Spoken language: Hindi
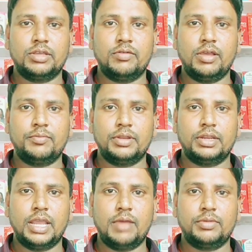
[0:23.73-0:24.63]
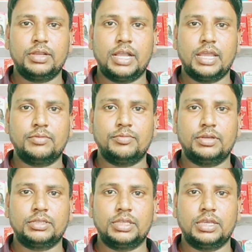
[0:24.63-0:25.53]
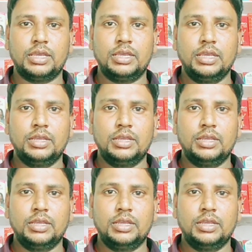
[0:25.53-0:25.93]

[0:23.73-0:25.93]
दवा अपने नाम के कारण बिकती है